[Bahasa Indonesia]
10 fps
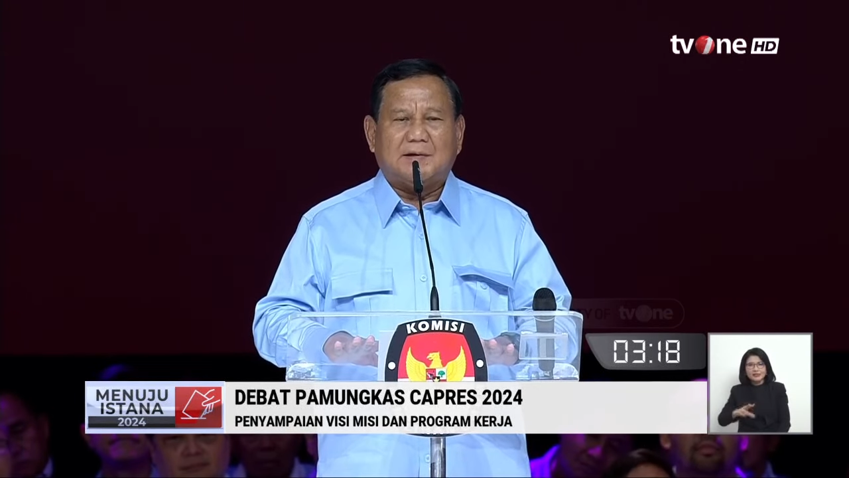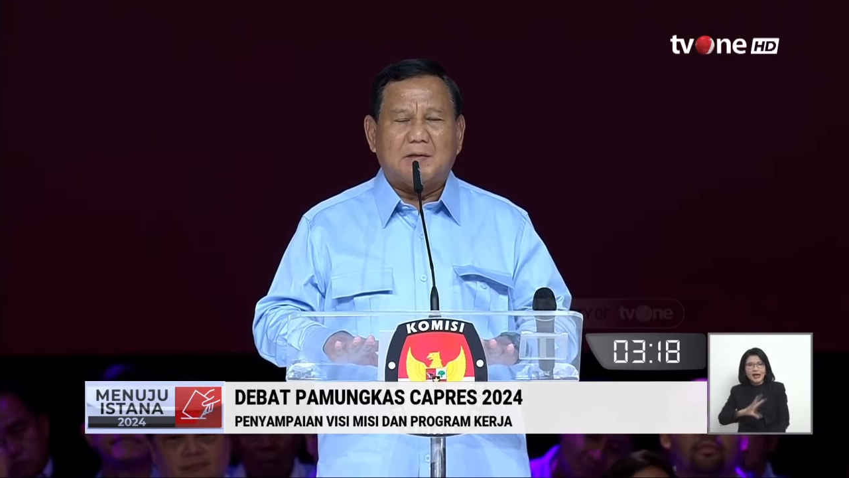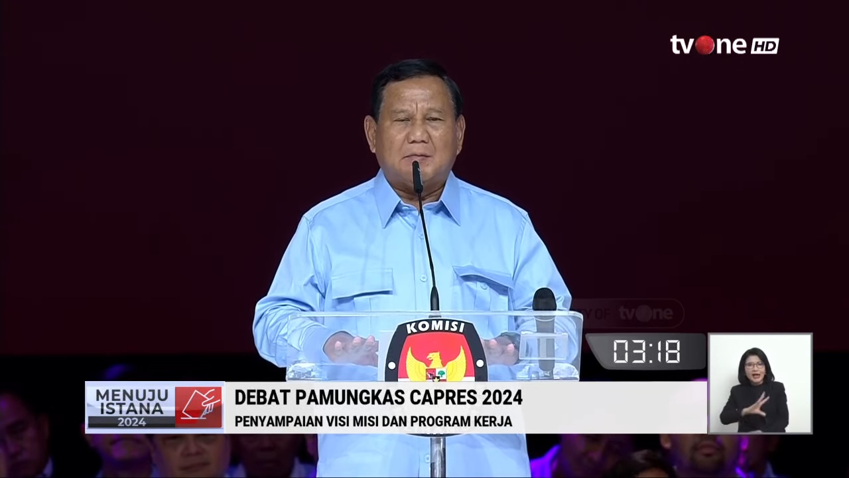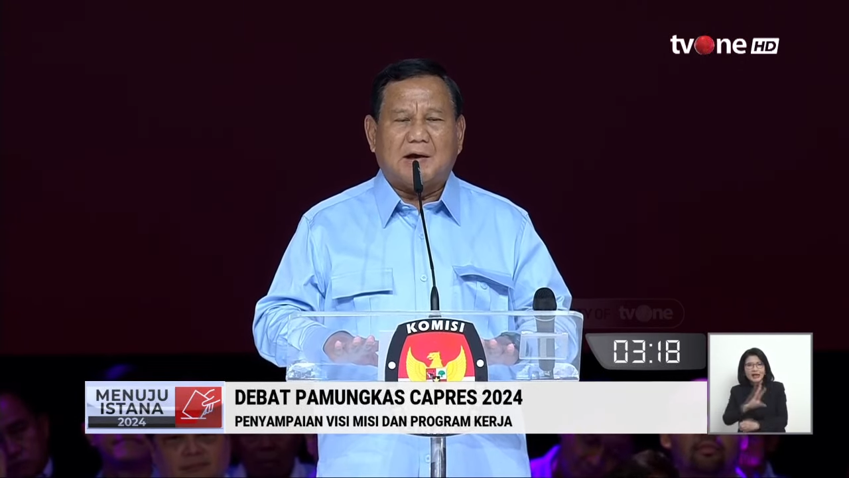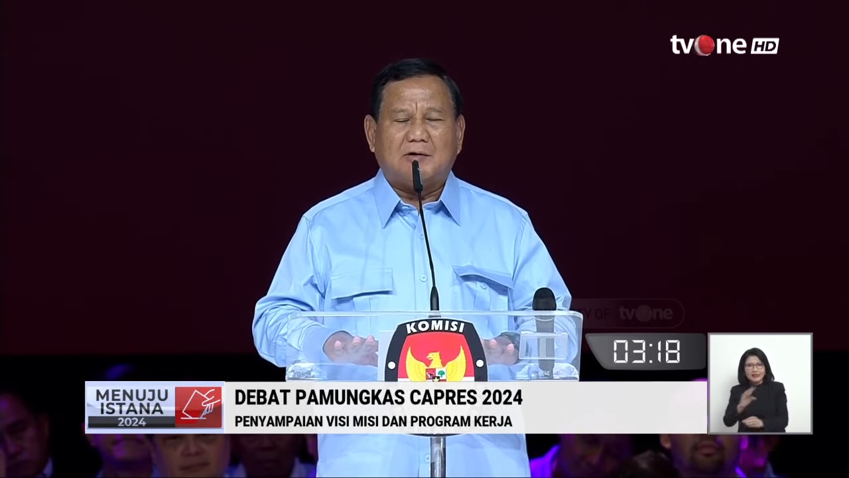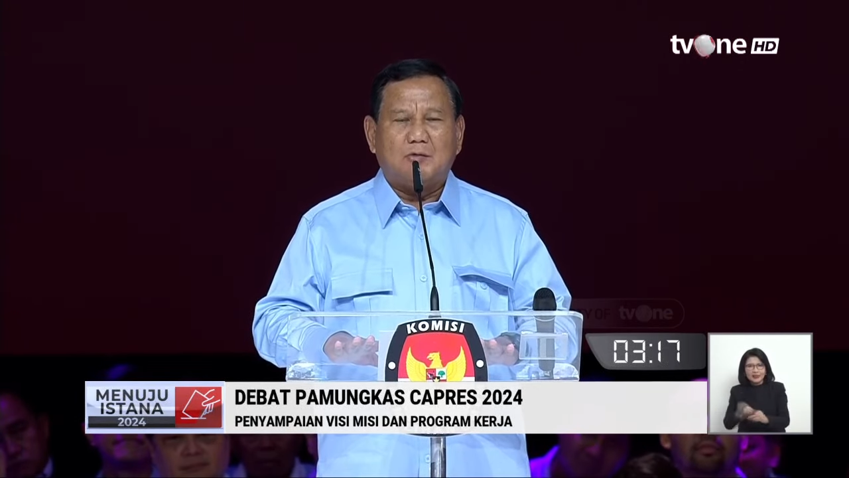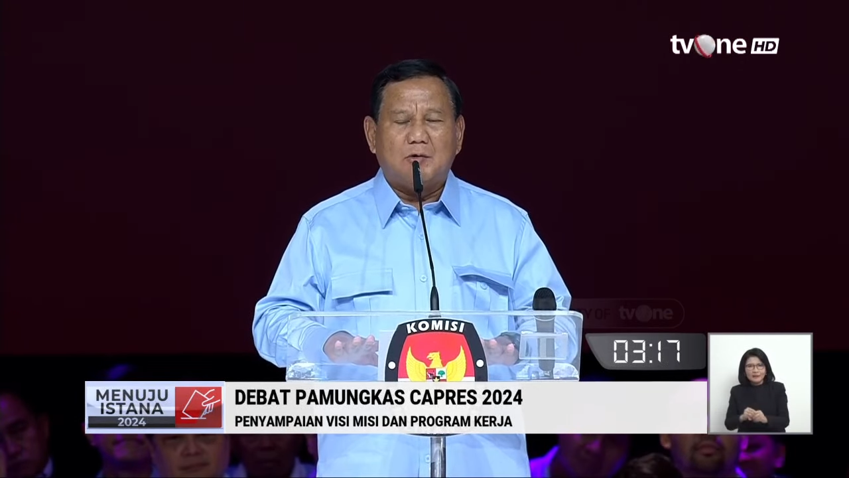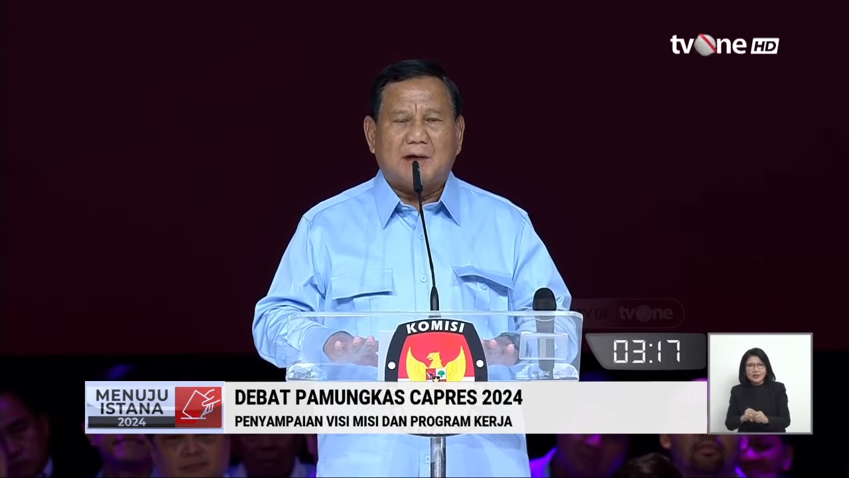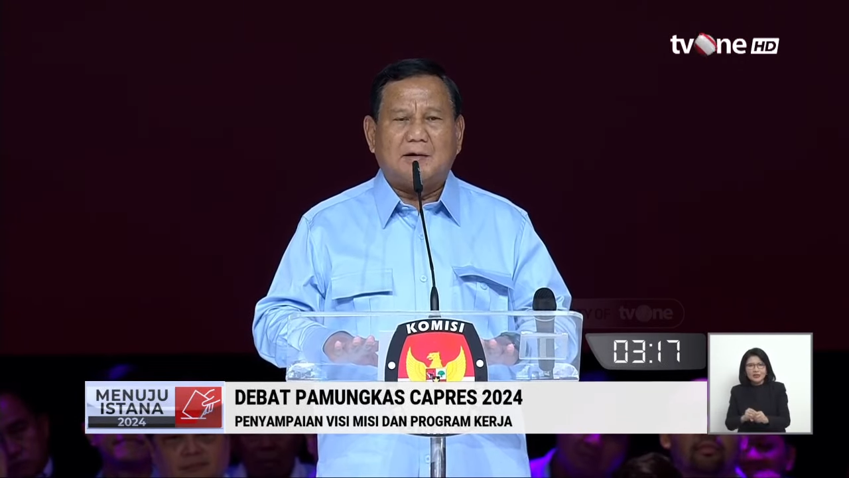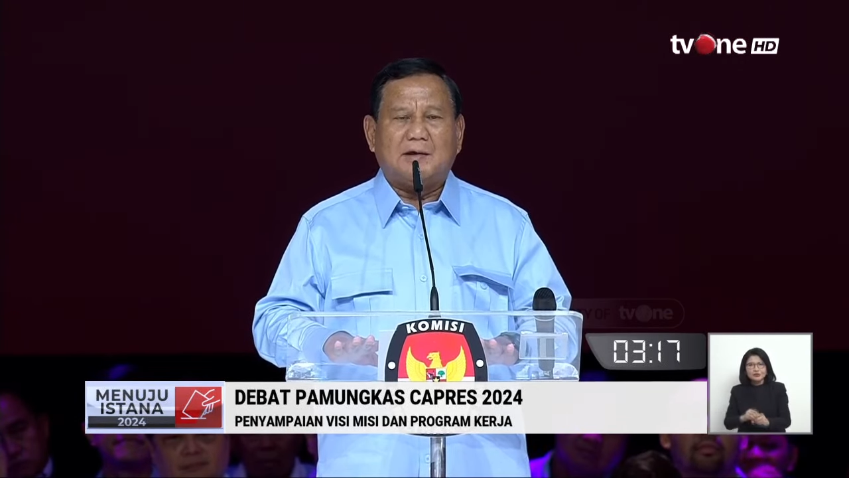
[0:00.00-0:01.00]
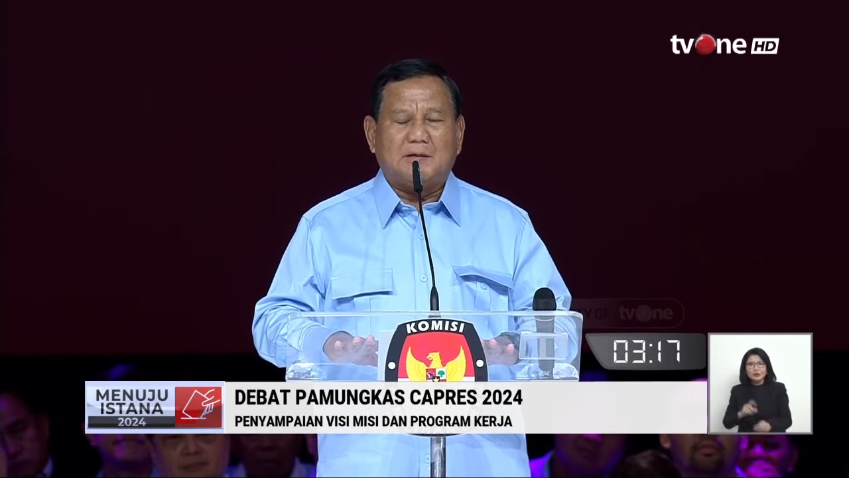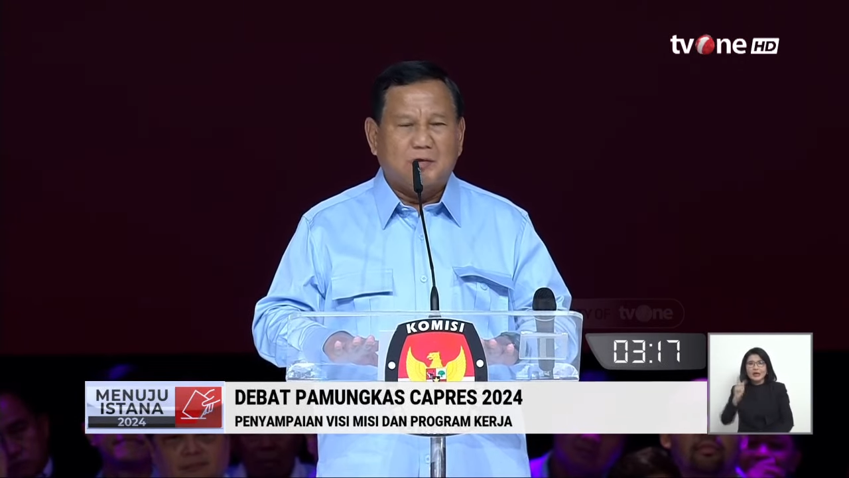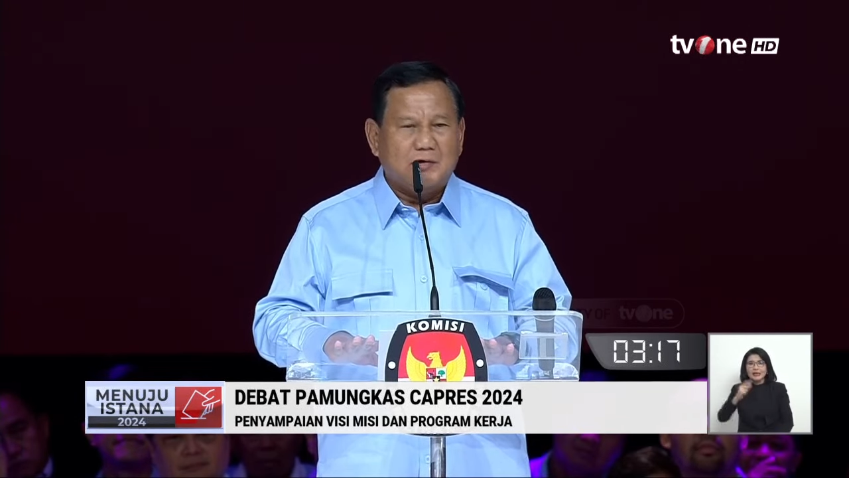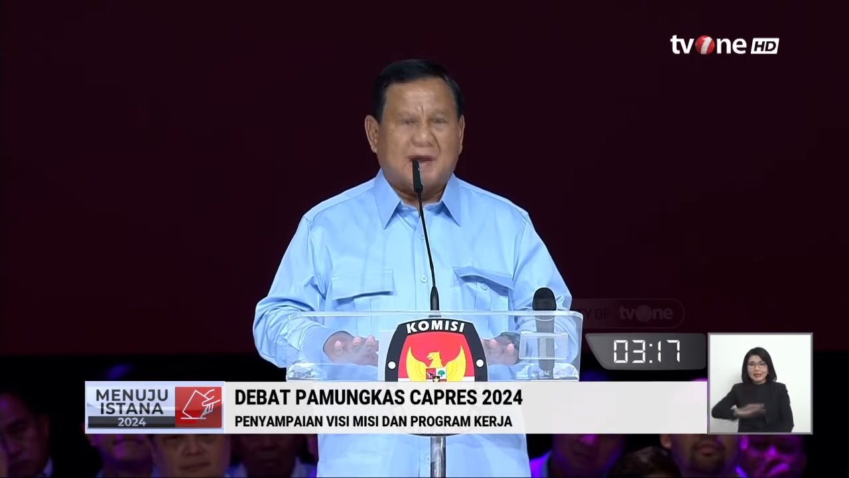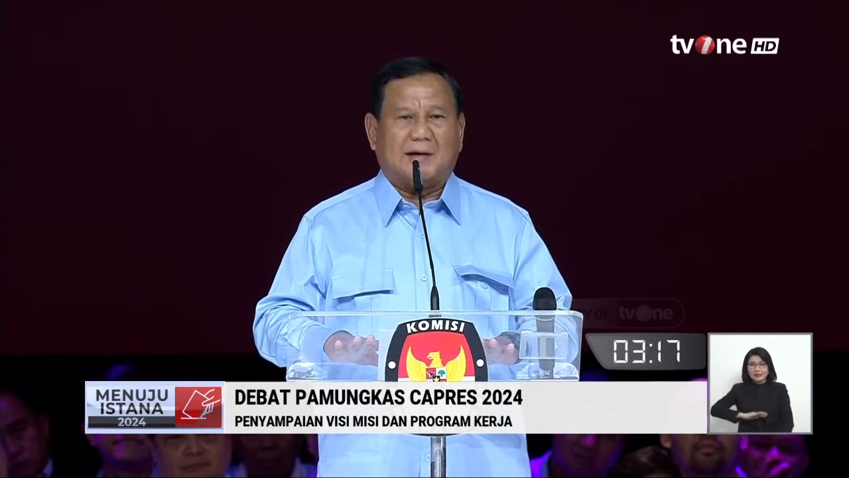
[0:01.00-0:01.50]
dalam kandungan
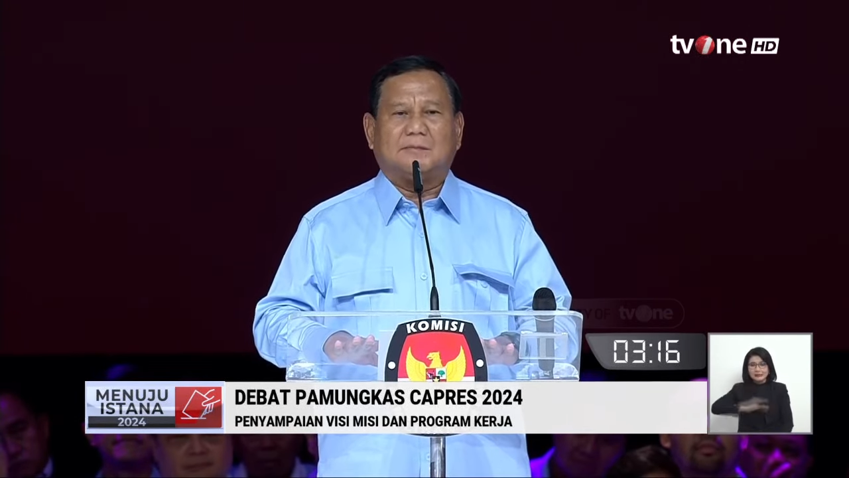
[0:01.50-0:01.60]
ibunya.